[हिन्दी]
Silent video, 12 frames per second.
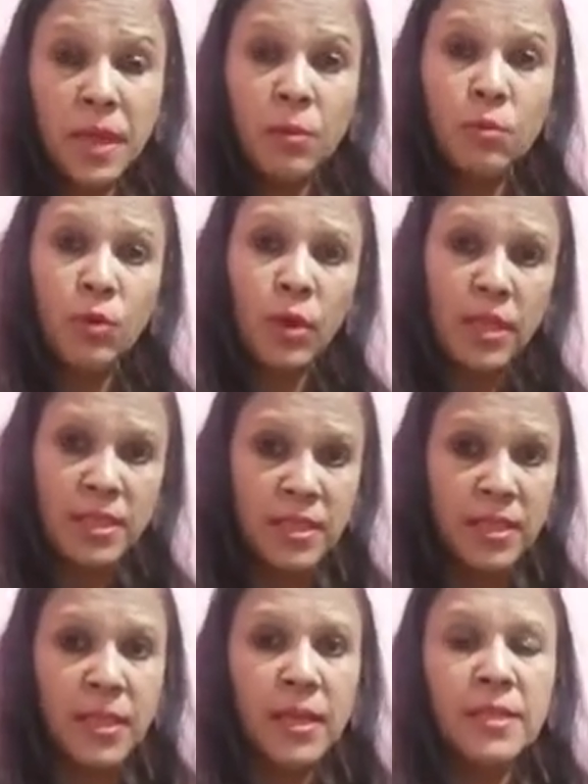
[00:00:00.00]
या उन्होंने इसी
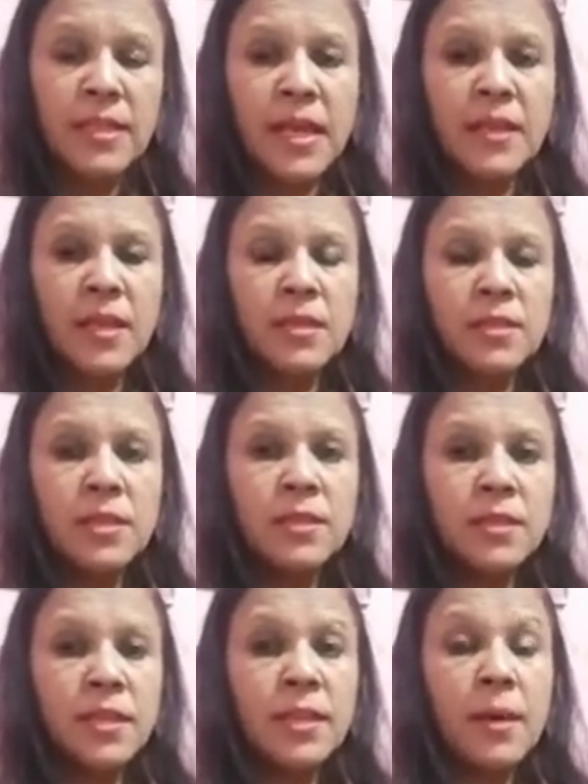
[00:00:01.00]
तेरह साल देश की
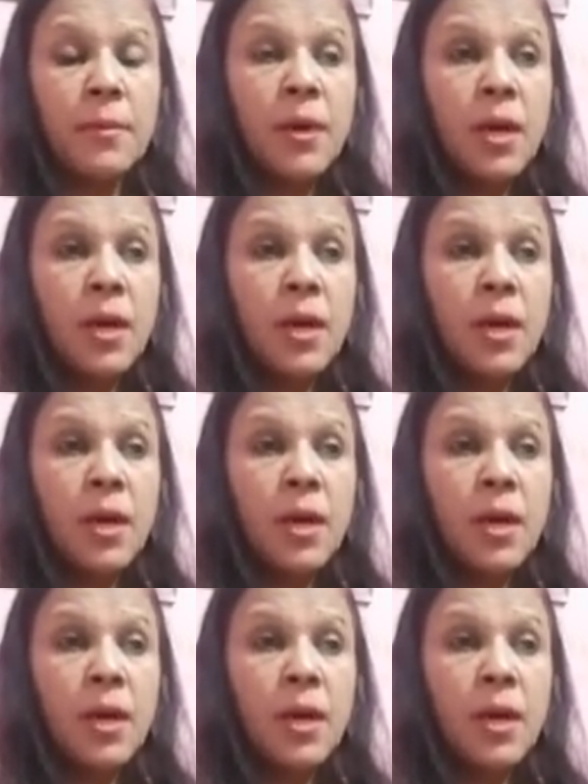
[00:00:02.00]
सत्ता